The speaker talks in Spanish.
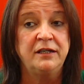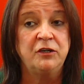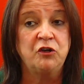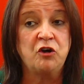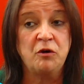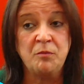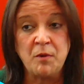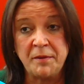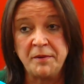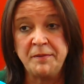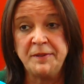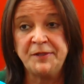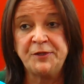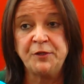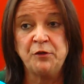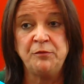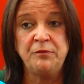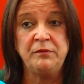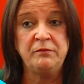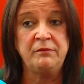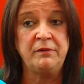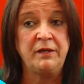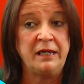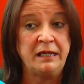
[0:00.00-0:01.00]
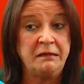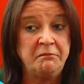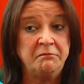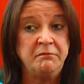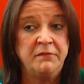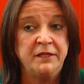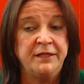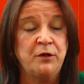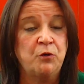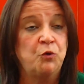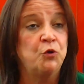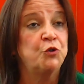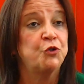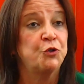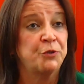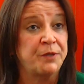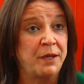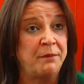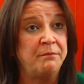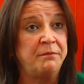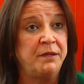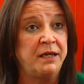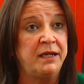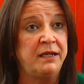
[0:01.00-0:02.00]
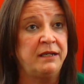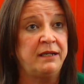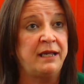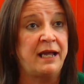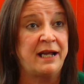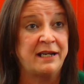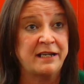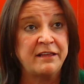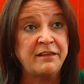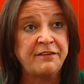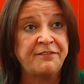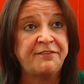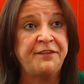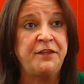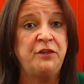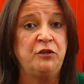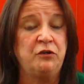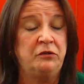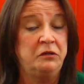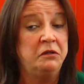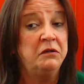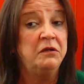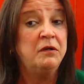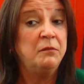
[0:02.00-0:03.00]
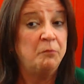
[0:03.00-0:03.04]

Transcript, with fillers: como habéis visto en mi, discurso también, le he agradecido,